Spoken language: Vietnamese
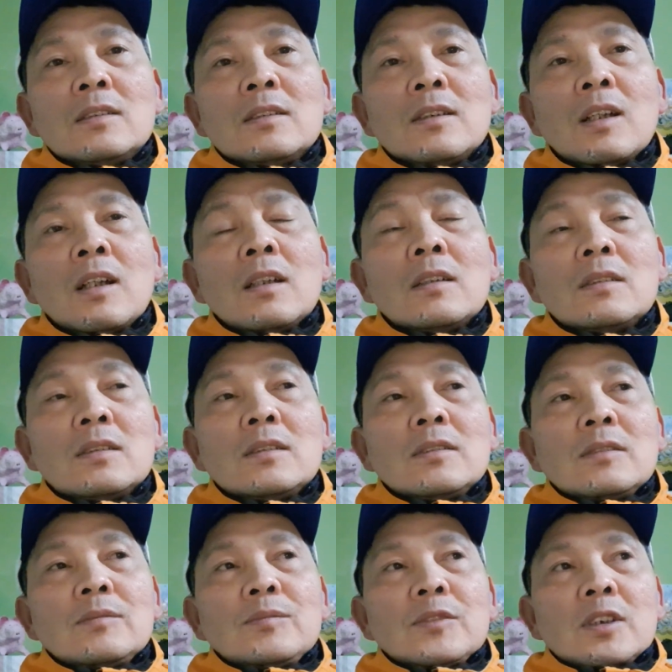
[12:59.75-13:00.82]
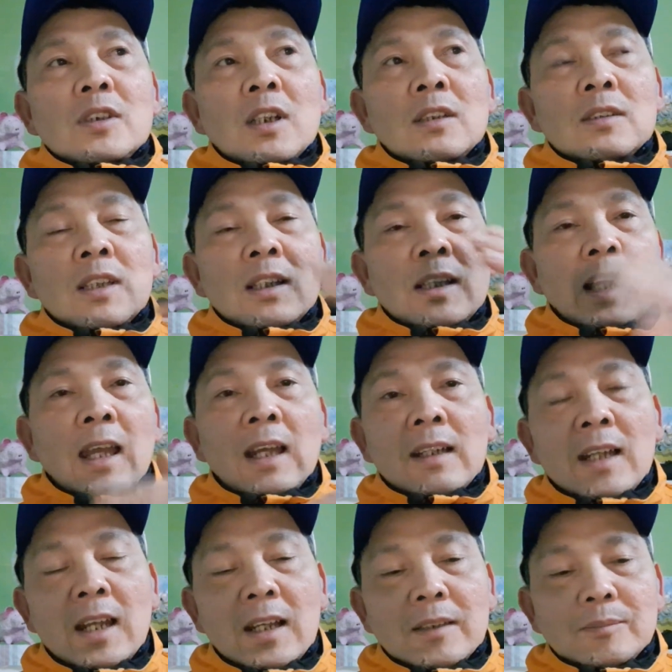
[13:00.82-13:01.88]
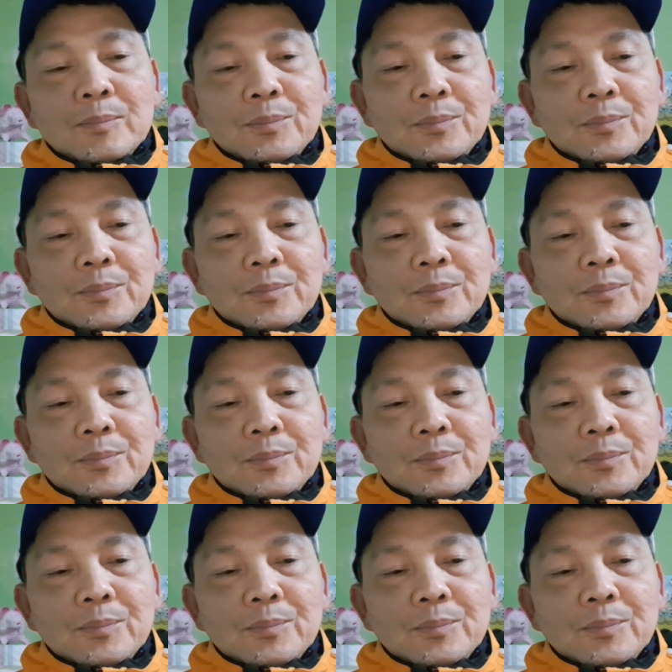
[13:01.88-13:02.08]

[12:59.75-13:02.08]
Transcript: đó trừ tiền nhà ra